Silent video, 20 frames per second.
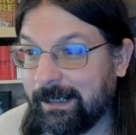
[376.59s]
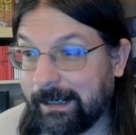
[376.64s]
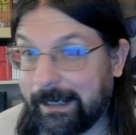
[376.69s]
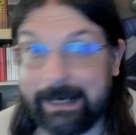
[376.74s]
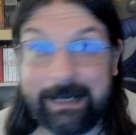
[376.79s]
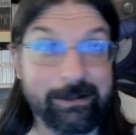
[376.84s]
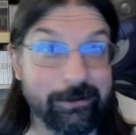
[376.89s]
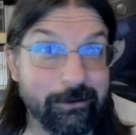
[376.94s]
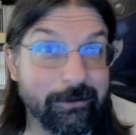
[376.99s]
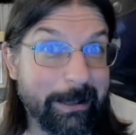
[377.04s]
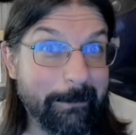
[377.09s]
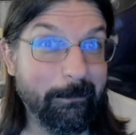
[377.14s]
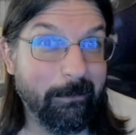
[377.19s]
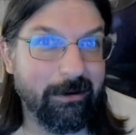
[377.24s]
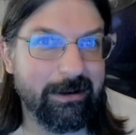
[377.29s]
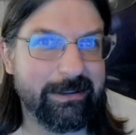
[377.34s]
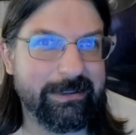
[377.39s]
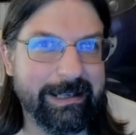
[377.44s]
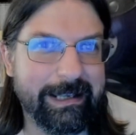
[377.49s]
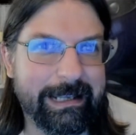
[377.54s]
Credo che
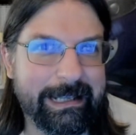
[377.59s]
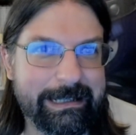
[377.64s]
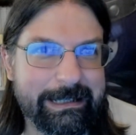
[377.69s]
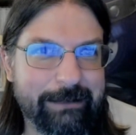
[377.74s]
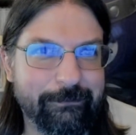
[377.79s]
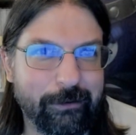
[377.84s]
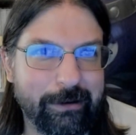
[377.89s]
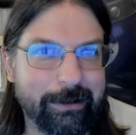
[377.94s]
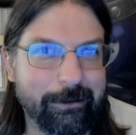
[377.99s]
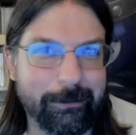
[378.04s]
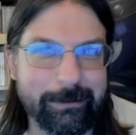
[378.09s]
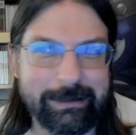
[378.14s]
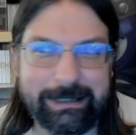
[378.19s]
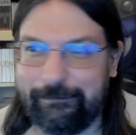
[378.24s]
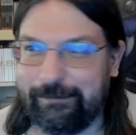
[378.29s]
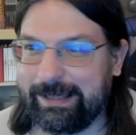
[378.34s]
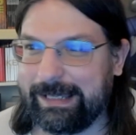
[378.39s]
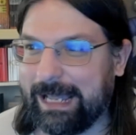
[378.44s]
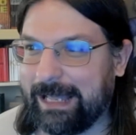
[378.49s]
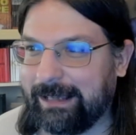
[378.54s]
molti di voi
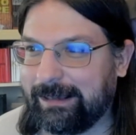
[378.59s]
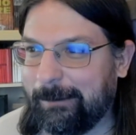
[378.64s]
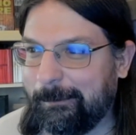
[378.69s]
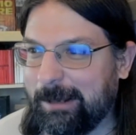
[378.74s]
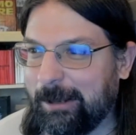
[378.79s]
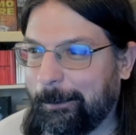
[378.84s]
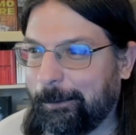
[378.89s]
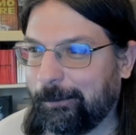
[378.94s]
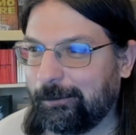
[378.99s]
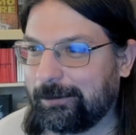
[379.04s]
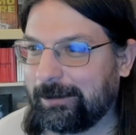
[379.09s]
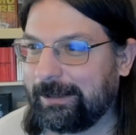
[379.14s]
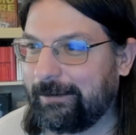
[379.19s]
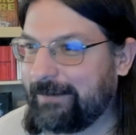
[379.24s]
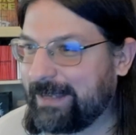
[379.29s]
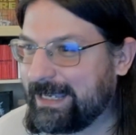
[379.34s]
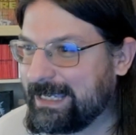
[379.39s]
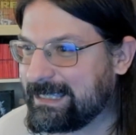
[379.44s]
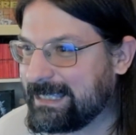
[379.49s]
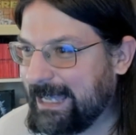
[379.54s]
condividiate il mio punto di
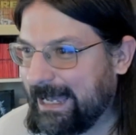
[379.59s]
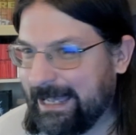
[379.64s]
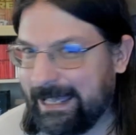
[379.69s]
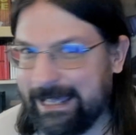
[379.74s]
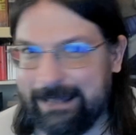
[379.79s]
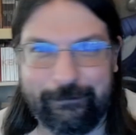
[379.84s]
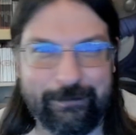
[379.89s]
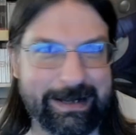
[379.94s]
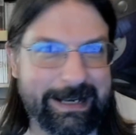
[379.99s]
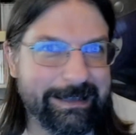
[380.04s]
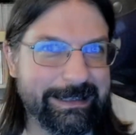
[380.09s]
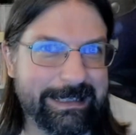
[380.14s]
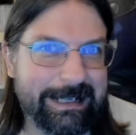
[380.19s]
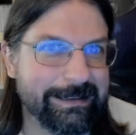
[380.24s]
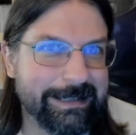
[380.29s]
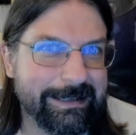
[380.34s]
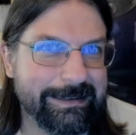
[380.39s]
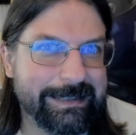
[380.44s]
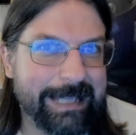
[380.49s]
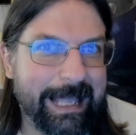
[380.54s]
vista e farete
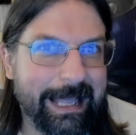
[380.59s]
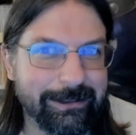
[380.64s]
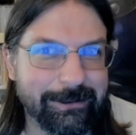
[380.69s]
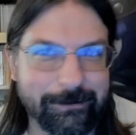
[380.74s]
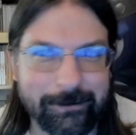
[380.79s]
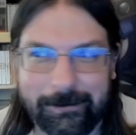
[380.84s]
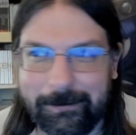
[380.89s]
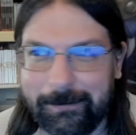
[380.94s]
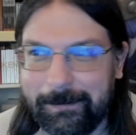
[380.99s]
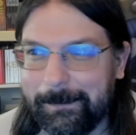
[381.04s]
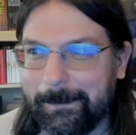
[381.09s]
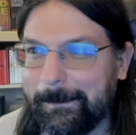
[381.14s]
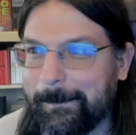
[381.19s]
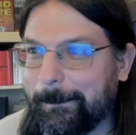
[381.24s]
altrettanto.